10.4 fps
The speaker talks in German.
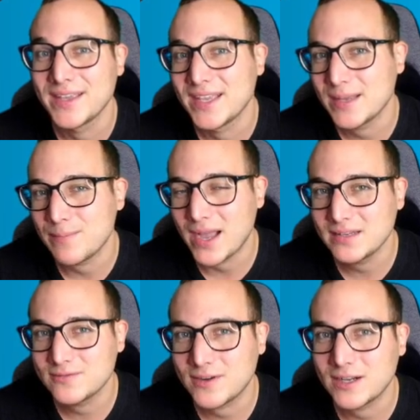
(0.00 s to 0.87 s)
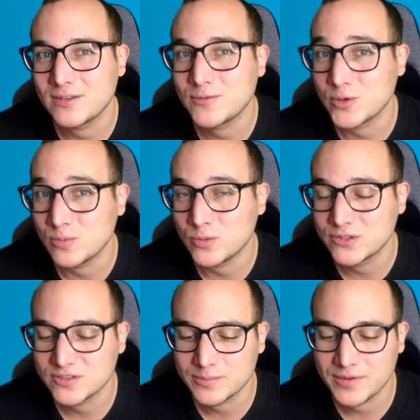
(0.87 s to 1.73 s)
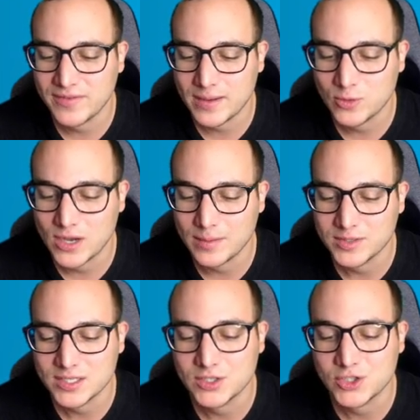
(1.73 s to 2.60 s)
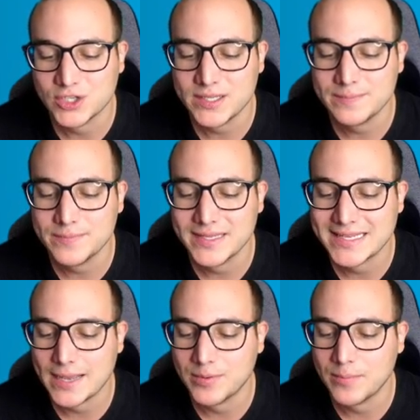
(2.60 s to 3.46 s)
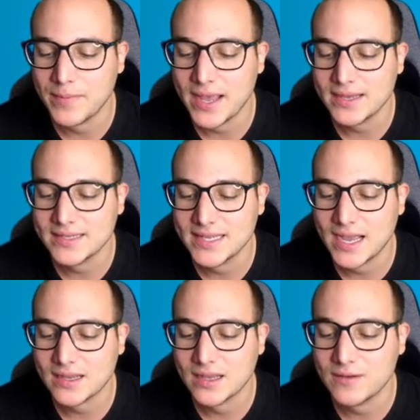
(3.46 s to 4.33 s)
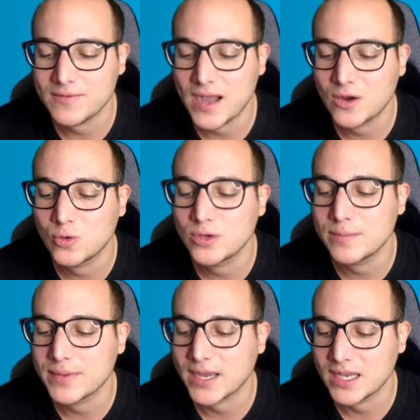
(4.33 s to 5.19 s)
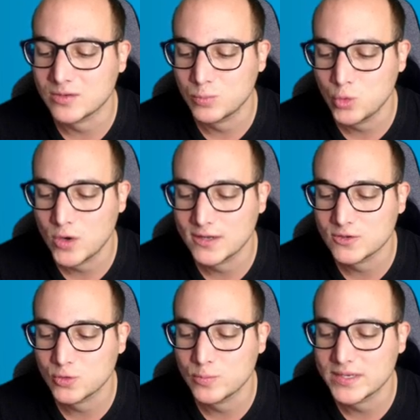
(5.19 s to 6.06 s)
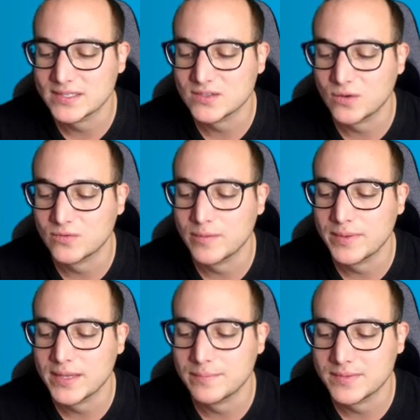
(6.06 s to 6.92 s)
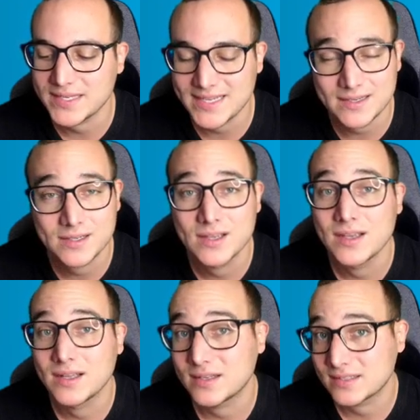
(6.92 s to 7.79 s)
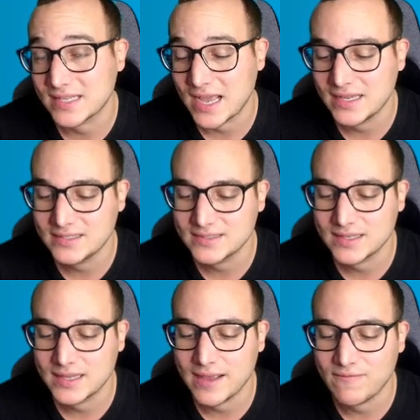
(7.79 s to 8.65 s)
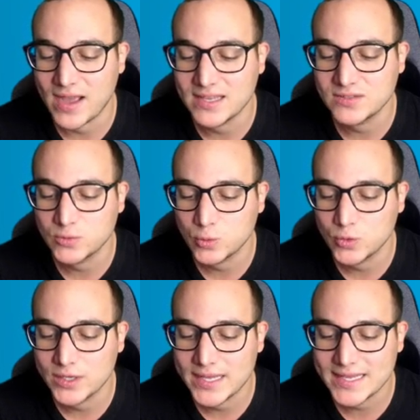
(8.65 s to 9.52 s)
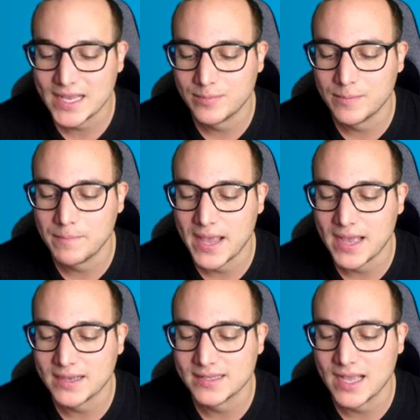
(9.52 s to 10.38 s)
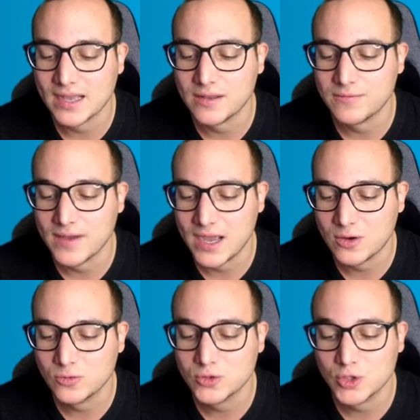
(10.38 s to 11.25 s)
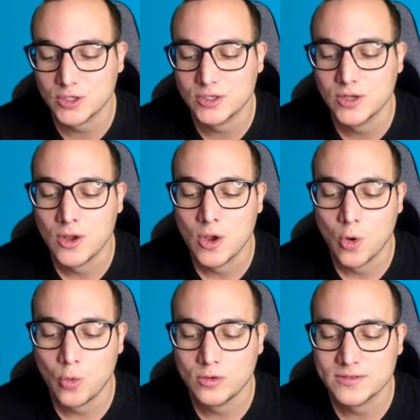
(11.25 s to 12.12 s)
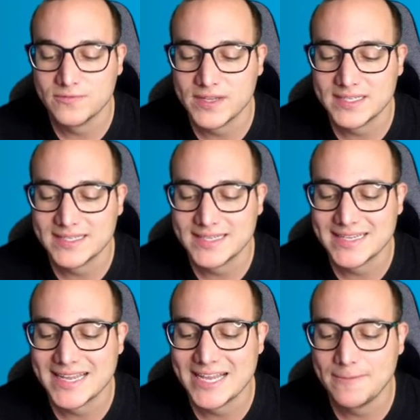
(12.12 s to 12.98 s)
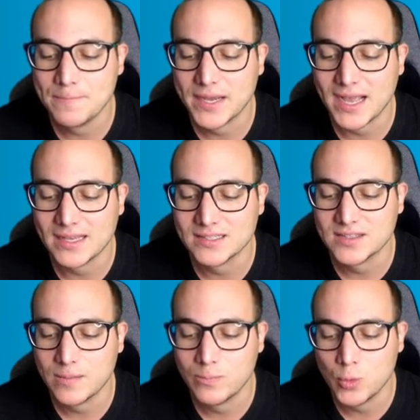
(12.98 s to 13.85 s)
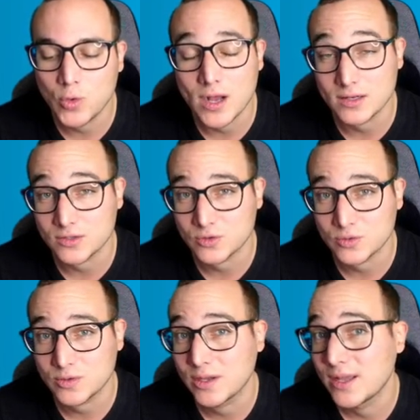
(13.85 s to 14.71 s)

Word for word: In meinem Fall für die Musterbewerbung habe ich hier geschrieben, ich habe mehrere Jahre Erfahrung im Bereich Buchhaltung mit der Software BMD. Das heißt, er weiß nun, ich habe mehrere Jahre Erfahrung schon und wichtig im Bereich der Buchhaltung.